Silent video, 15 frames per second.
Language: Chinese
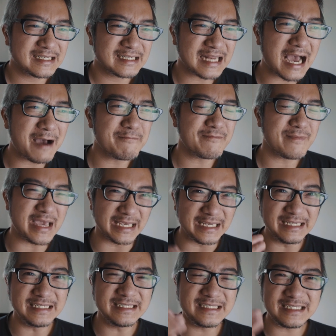它每
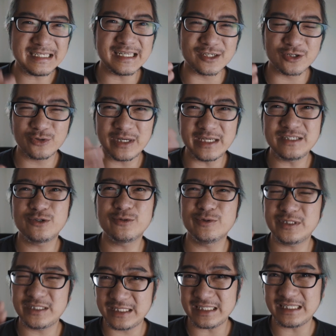一届推出
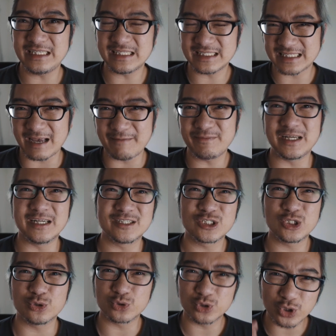新的产品的
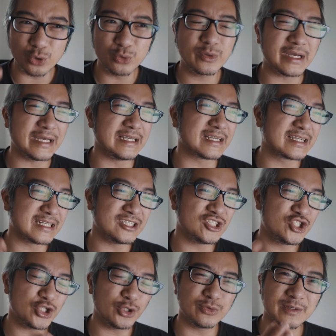时候，都可以跟
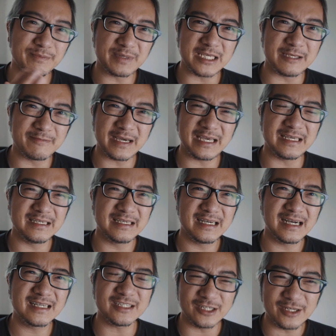旧的匹配，
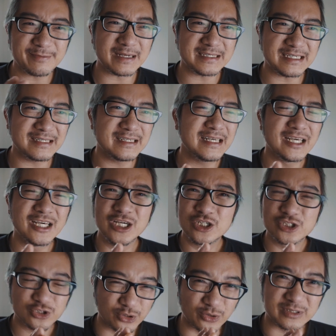或者你会发现，
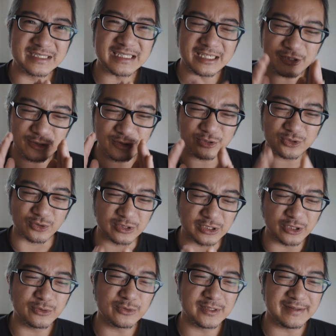索在用索尼
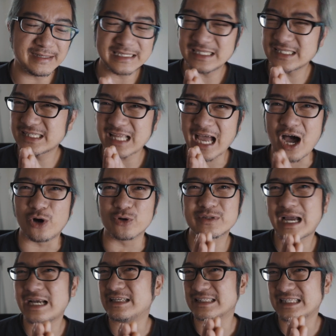用户里面，它淘
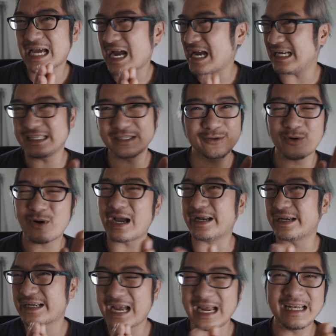汰的太
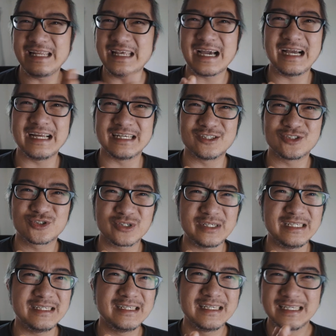快太厉害了，所
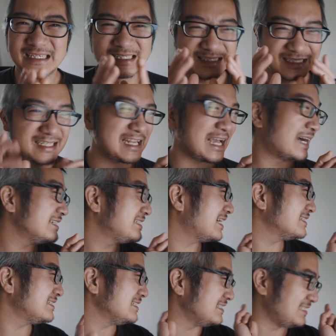以这两个
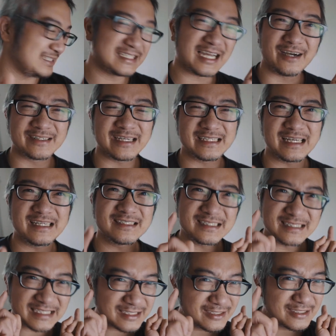相机已经淘汰，但是
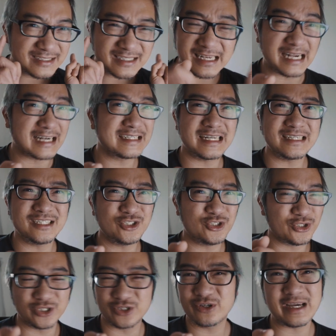这两个相机
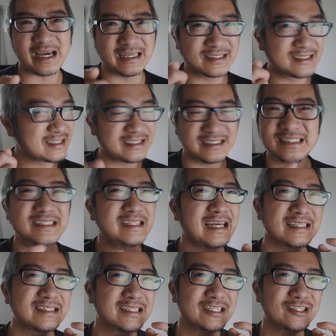绝对还是今天
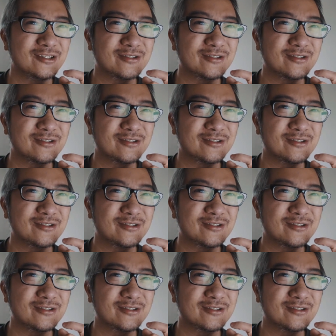还是可以